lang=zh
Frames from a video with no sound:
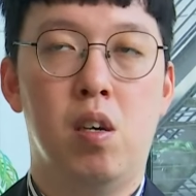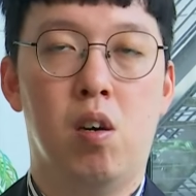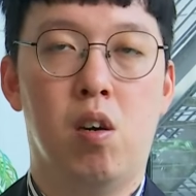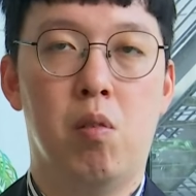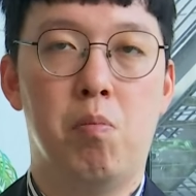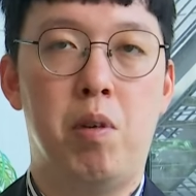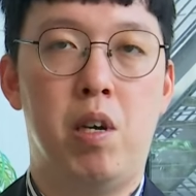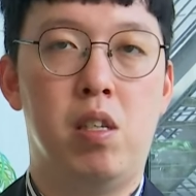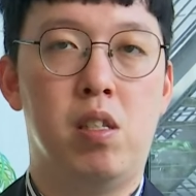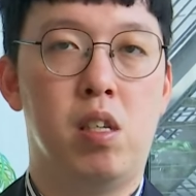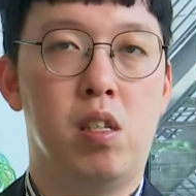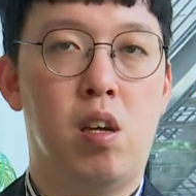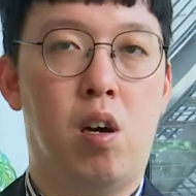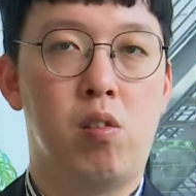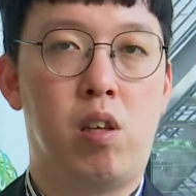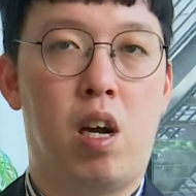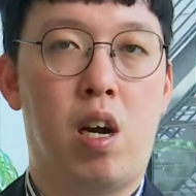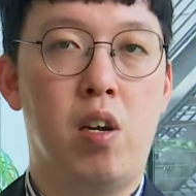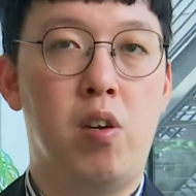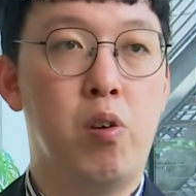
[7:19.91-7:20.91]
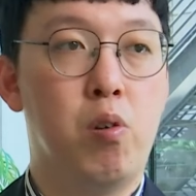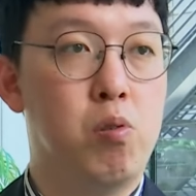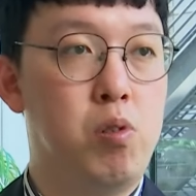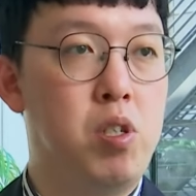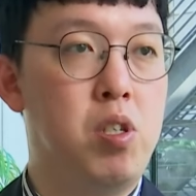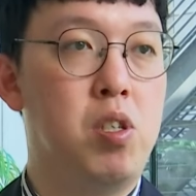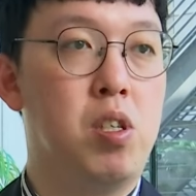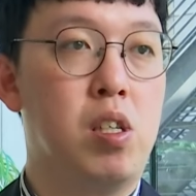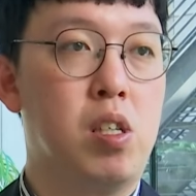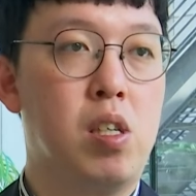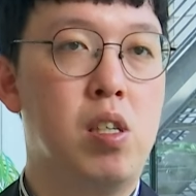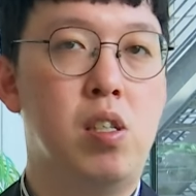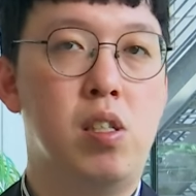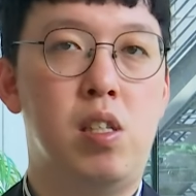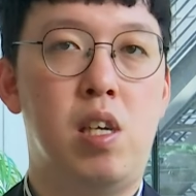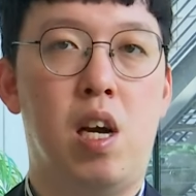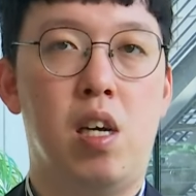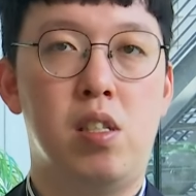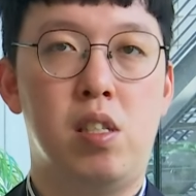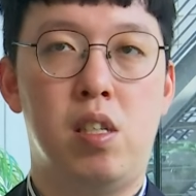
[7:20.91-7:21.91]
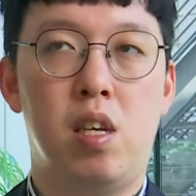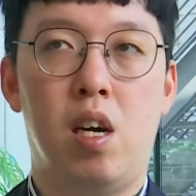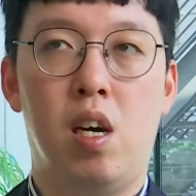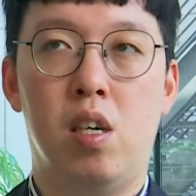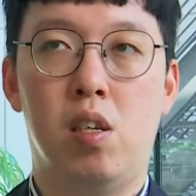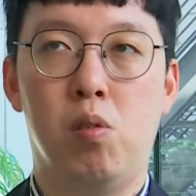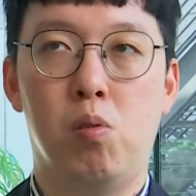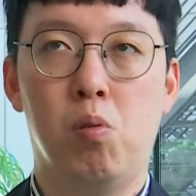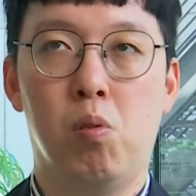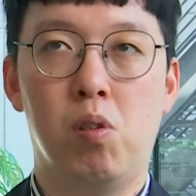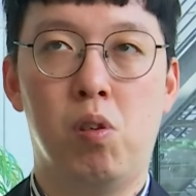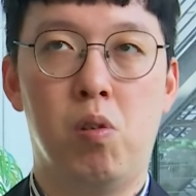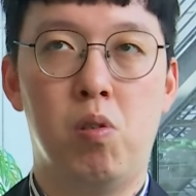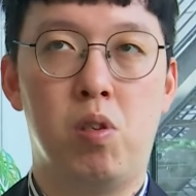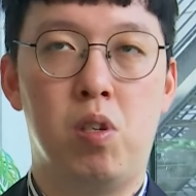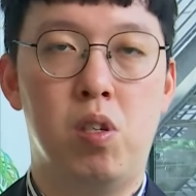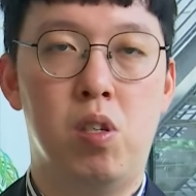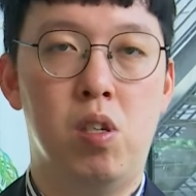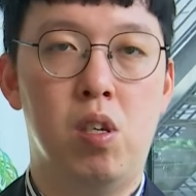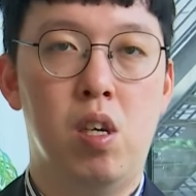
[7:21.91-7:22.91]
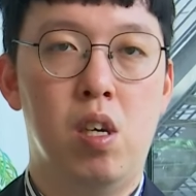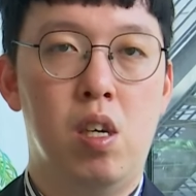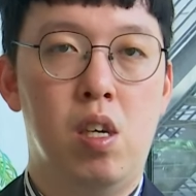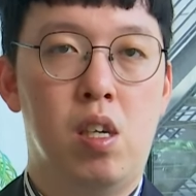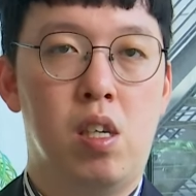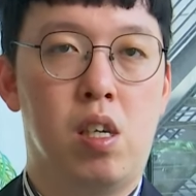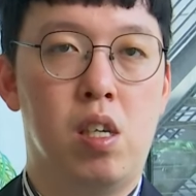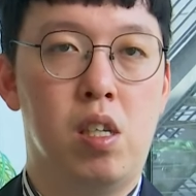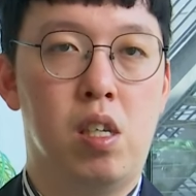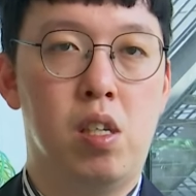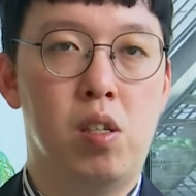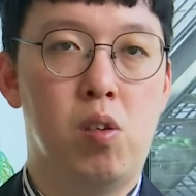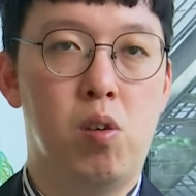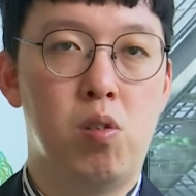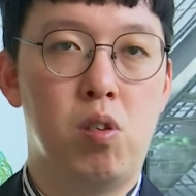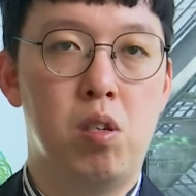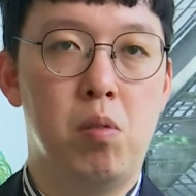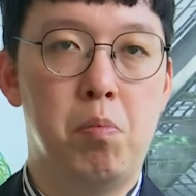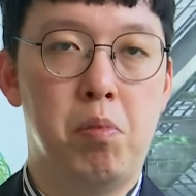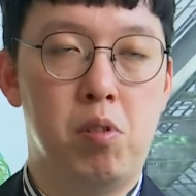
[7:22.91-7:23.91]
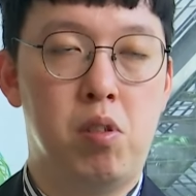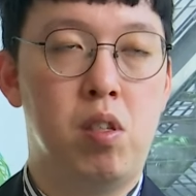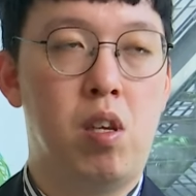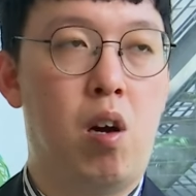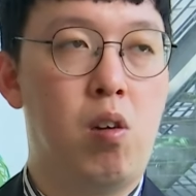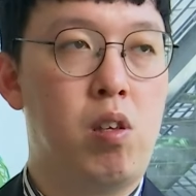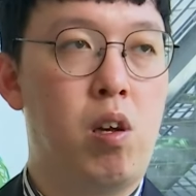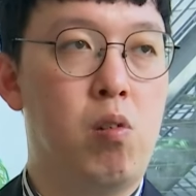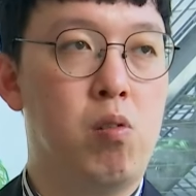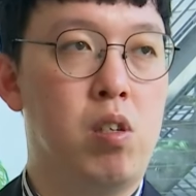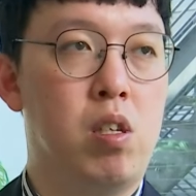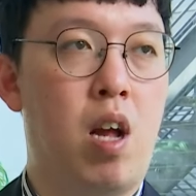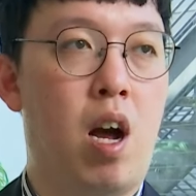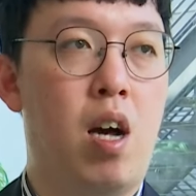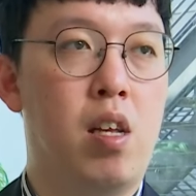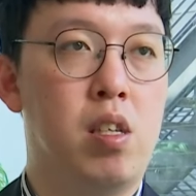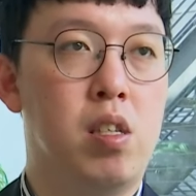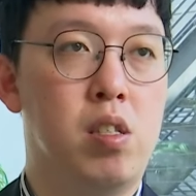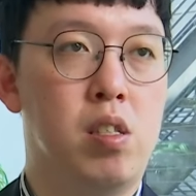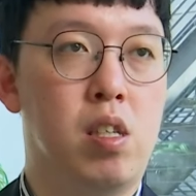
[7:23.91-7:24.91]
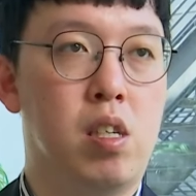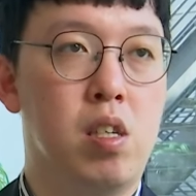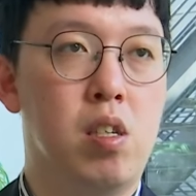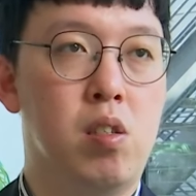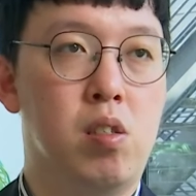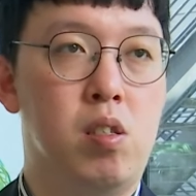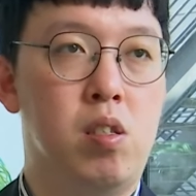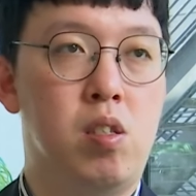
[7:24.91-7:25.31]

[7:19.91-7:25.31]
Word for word: 哦，倍增到大概六七个这样子，那很多都是可能都是不知道到底他的这个。